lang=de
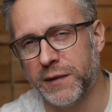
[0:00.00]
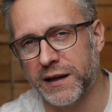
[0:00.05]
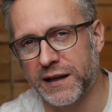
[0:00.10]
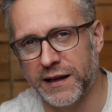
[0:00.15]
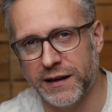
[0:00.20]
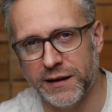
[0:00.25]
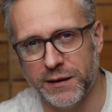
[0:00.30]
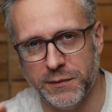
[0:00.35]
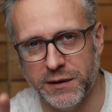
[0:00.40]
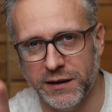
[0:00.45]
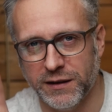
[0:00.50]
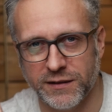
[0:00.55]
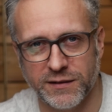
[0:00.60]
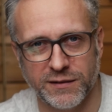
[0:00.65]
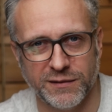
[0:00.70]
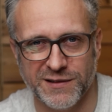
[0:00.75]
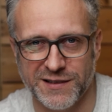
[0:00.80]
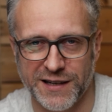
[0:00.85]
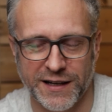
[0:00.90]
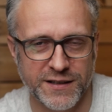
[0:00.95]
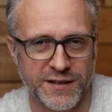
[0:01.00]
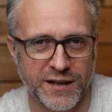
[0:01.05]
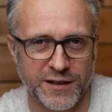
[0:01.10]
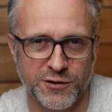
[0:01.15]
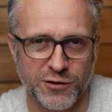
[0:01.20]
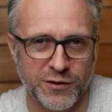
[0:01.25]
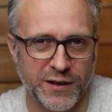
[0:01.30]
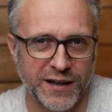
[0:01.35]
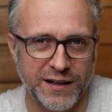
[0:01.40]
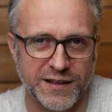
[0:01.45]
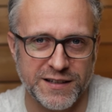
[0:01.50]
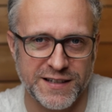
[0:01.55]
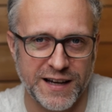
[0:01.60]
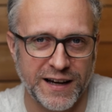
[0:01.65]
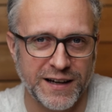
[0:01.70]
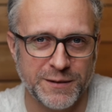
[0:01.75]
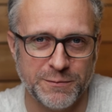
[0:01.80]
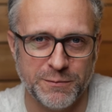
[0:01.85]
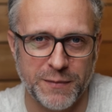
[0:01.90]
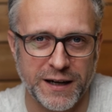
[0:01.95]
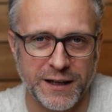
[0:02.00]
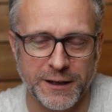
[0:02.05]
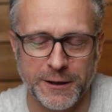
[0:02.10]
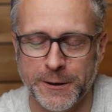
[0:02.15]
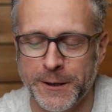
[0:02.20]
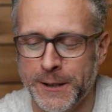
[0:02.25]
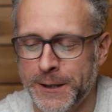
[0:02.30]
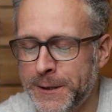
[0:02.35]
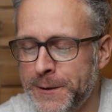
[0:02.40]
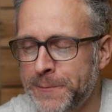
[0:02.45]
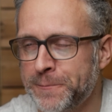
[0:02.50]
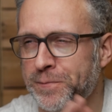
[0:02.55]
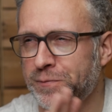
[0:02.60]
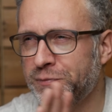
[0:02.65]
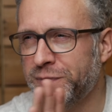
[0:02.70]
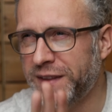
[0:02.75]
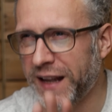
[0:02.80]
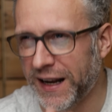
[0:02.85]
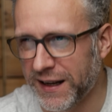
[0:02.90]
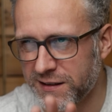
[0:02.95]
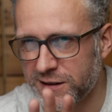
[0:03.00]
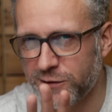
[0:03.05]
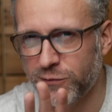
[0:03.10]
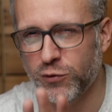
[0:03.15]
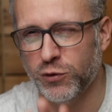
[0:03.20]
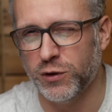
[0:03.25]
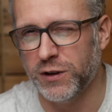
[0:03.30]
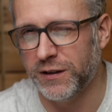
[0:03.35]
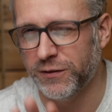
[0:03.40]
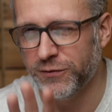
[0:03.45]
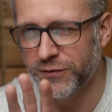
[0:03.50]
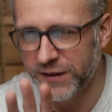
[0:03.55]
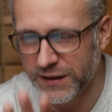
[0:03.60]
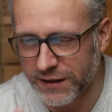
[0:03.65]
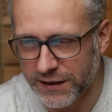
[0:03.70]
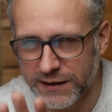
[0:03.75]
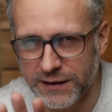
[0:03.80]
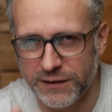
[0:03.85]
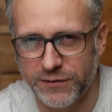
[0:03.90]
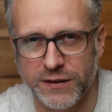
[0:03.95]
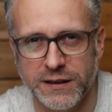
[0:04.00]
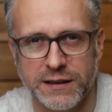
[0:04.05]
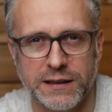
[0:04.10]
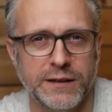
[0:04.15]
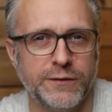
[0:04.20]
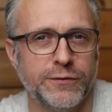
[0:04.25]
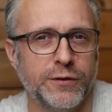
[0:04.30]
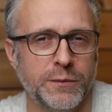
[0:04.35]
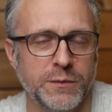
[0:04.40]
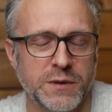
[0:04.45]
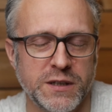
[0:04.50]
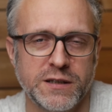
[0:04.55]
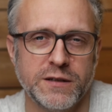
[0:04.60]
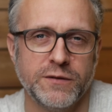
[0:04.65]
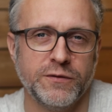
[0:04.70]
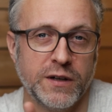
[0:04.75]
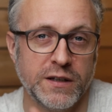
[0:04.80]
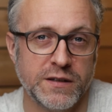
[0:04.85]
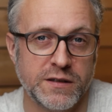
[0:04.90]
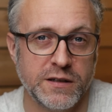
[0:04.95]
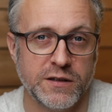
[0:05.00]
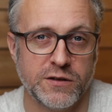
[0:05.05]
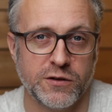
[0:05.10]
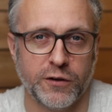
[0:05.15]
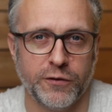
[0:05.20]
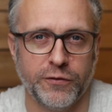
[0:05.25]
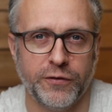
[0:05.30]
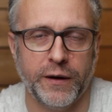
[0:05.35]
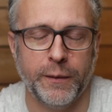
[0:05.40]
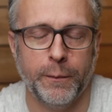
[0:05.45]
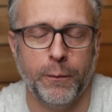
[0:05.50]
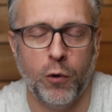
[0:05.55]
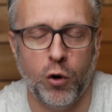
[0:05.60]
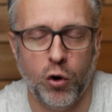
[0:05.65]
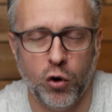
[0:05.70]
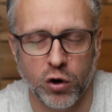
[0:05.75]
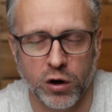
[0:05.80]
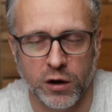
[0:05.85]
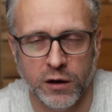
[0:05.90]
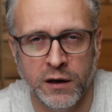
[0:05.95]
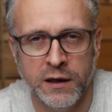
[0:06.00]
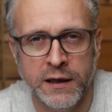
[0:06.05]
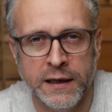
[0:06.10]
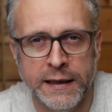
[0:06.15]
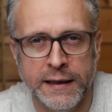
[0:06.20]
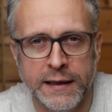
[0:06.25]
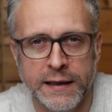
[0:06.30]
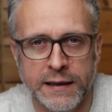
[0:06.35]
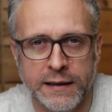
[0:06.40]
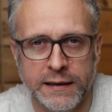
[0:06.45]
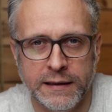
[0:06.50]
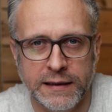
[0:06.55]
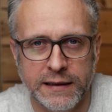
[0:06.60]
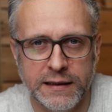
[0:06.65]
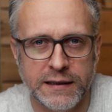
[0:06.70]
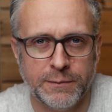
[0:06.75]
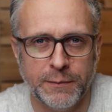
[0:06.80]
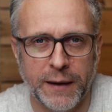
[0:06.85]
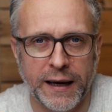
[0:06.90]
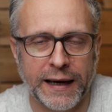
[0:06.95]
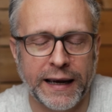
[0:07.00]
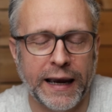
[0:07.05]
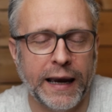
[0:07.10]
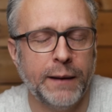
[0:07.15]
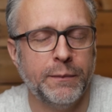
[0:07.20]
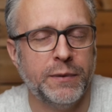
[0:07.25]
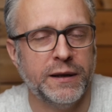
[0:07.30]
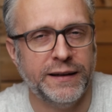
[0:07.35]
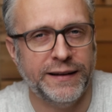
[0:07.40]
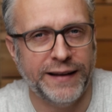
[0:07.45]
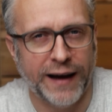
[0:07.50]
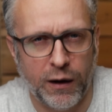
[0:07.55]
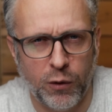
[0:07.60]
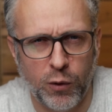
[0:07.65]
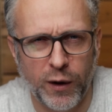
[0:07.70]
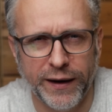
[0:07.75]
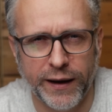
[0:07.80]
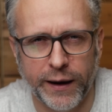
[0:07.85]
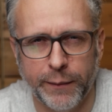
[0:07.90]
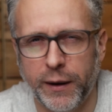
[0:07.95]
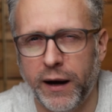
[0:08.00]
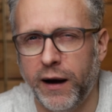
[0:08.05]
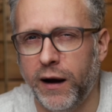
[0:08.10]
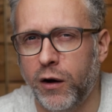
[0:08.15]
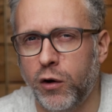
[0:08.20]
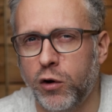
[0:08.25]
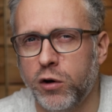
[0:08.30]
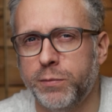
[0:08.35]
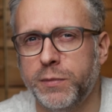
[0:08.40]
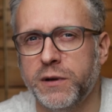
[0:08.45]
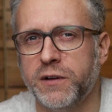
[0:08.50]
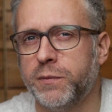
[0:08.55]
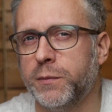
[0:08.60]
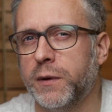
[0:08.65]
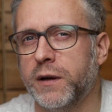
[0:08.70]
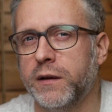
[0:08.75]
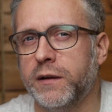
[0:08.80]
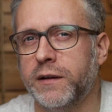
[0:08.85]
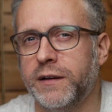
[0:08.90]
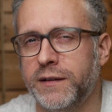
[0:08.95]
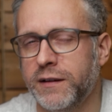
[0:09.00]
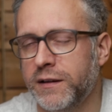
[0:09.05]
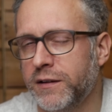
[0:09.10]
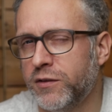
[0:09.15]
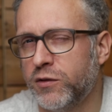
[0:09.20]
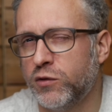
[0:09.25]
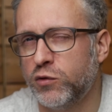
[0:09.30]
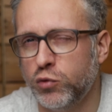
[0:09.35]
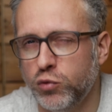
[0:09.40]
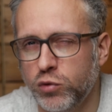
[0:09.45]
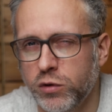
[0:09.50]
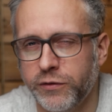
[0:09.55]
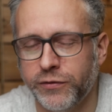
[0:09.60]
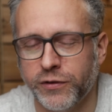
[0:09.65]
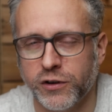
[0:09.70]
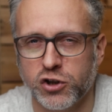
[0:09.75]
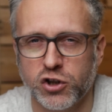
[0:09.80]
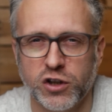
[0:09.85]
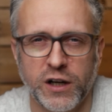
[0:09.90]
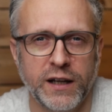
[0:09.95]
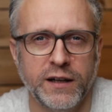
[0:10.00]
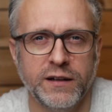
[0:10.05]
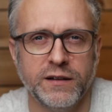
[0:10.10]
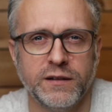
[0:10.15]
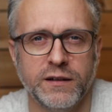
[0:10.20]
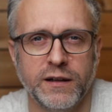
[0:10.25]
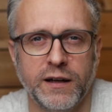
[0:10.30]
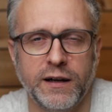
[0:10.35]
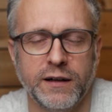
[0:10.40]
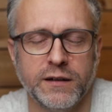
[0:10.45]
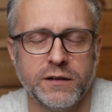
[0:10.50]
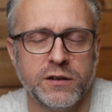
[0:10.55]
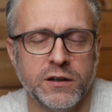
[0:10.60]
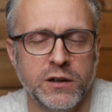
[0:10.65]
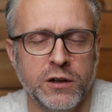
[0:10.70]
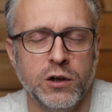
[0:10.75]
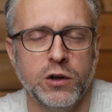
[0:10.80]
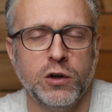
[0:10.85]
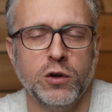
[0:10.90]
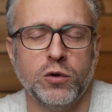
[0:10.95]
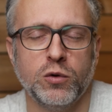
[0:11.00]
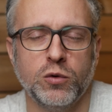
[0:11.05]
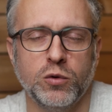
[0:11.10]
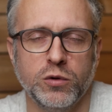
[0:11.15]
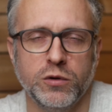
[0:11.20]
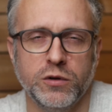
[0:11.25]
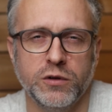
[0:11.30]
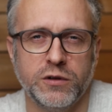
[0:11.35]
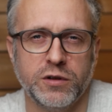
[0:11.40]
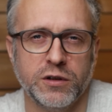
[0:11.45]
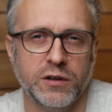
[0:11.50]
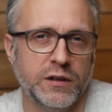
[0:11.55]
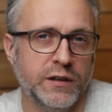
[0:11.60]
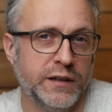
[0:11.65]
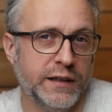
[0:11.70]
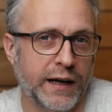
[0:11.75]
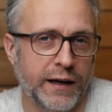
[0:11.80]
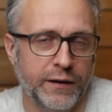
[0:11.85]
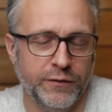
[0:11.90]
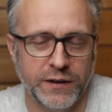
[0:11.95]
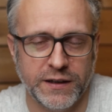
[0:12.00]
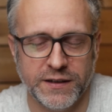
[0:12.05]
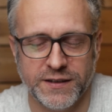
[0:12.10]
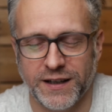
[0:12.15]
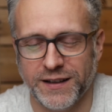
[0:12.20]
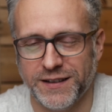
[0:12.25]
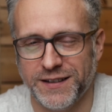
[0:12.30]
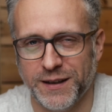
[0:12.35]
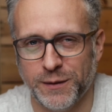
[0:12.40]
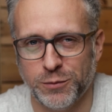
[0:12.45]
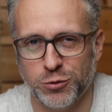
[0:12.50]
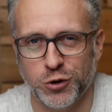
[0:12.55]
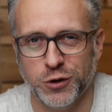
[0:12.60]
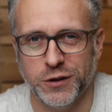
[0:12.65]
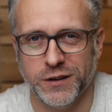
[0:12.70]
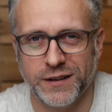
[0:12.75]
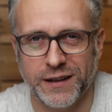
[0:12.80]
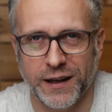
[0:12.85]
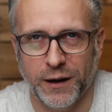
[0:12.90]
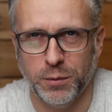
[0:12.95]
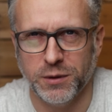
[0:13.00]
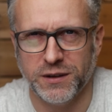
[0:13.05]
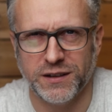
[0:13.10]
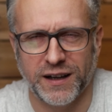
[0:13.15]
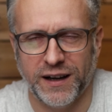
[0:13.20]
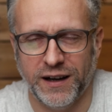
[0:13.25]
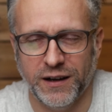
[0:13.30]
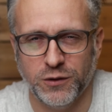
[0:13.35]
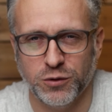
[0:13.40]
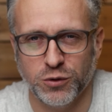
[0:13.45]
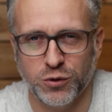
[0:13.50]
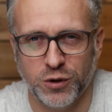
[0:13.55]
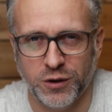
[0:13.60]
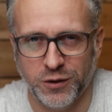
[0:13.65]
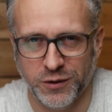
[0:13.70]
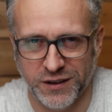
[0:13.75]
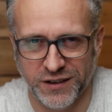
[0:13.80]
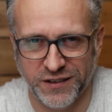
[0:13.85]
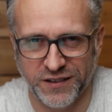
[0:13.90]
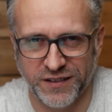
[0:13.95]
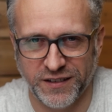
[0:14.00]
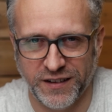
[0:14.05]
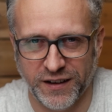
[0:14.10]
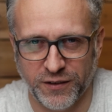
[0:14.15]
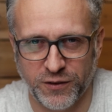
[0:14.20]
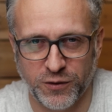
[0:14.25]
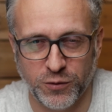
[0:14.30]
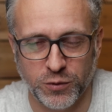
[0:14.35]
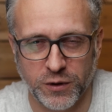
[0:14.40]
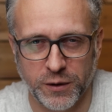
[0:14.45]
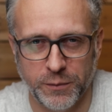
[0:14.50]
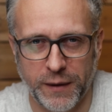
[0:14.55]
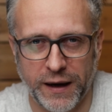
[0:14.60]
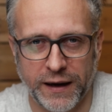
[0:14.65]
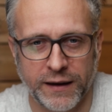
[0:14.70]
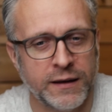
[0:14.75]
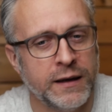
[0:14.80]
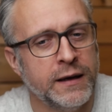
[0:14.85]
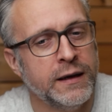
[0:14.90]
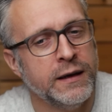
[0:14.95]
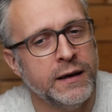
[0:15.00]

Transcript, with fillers: Man kann damit sensationelle Sachen machen. Das würde ich wirklich, wirklich vermissen, wenn es die Software morgen nicht mehr gäbe. Dauert aber auch, bis man das Tool verstanden hat. Und äh, ja, wie gesagt, ich habe schon, glaube ich, drei Tutorials dazu gemacht.